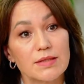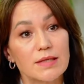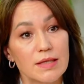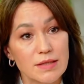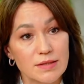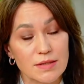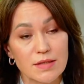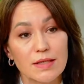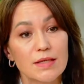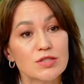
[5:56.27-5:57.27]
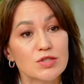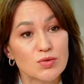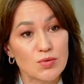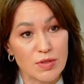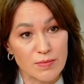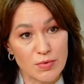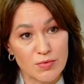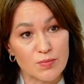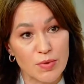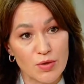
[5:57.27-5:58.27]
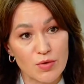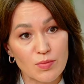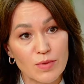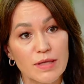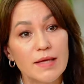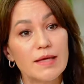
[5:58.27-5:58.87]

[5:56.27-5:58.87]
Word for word: 30 и даже 40 минут приема